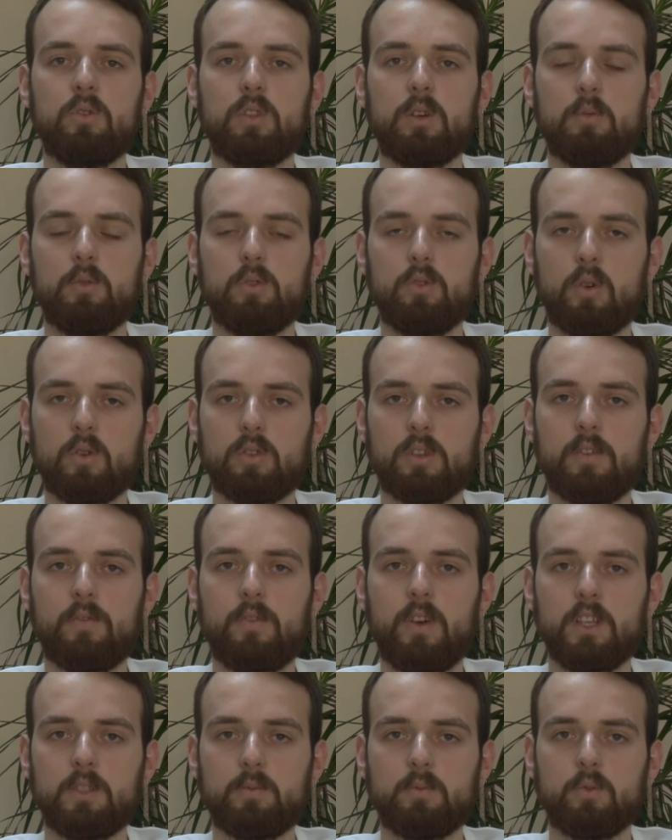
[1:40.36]

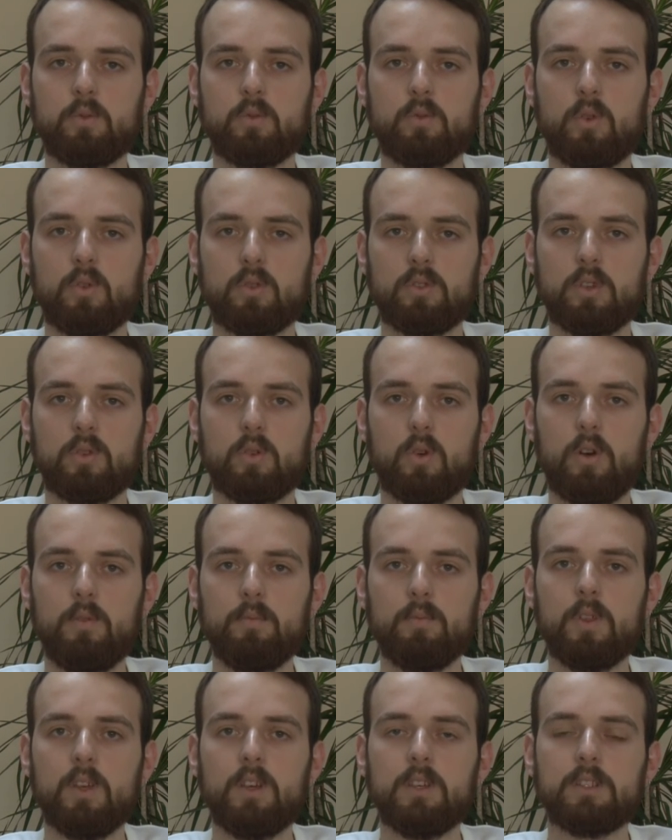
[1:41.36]
www.facebook.com
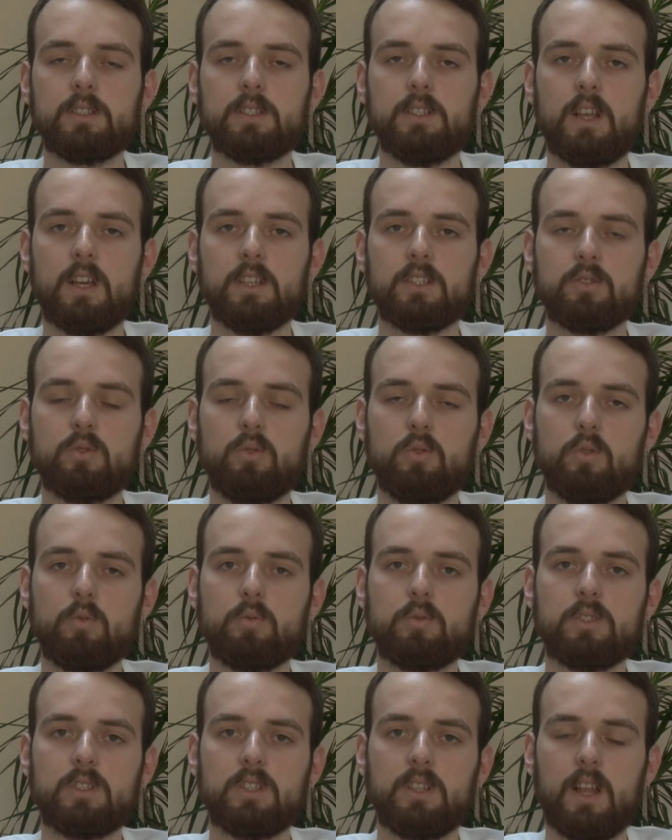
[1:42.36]
slash
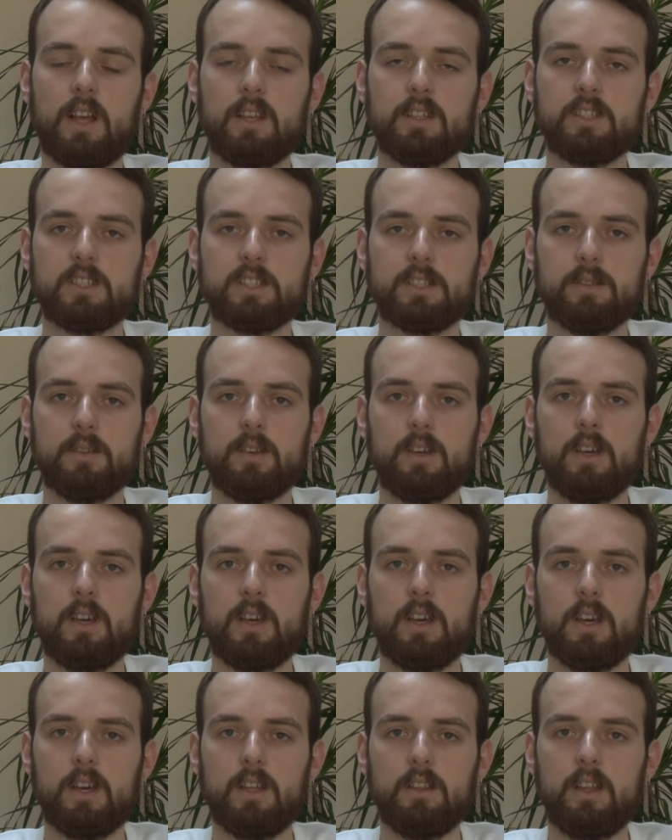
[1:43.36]
grup slash
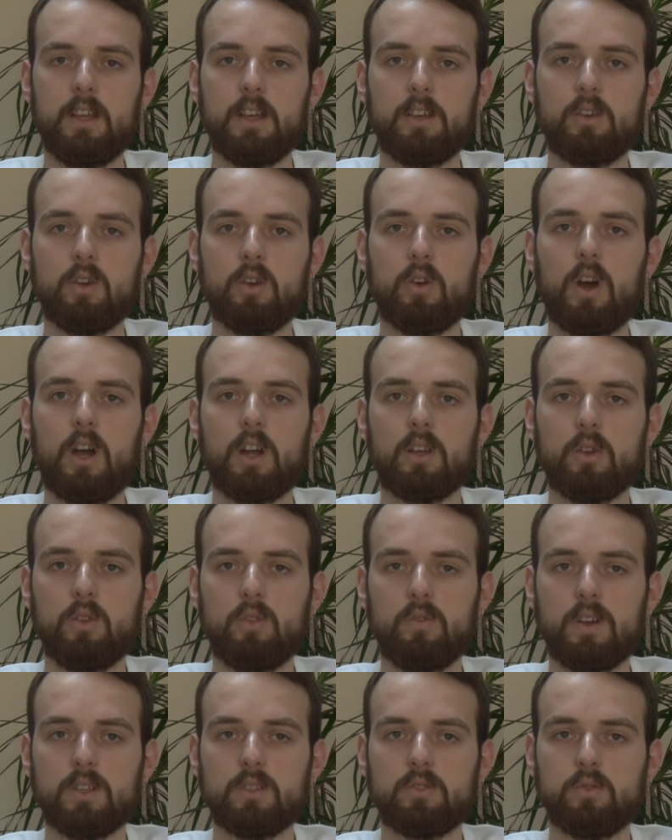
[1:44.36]
e, NKÖ
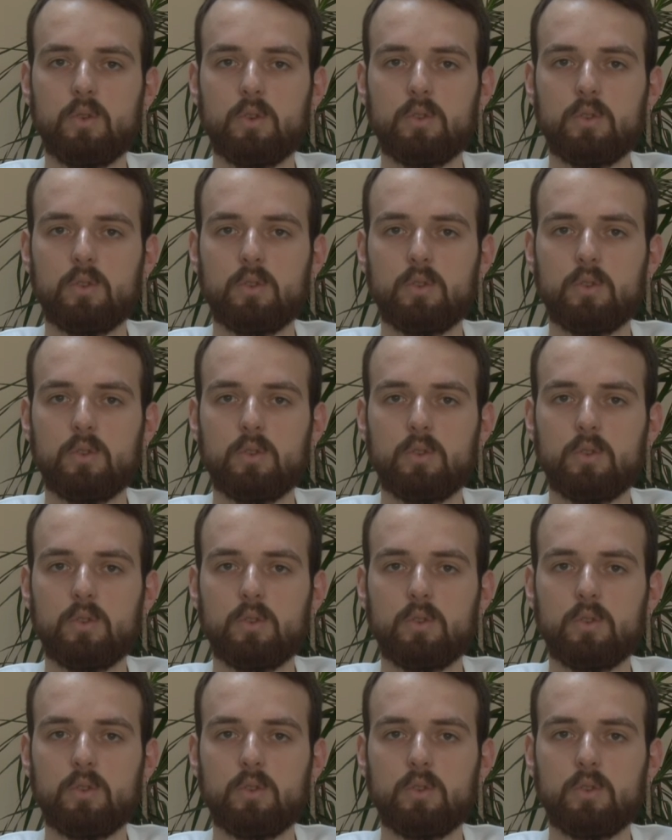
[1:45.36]
Argo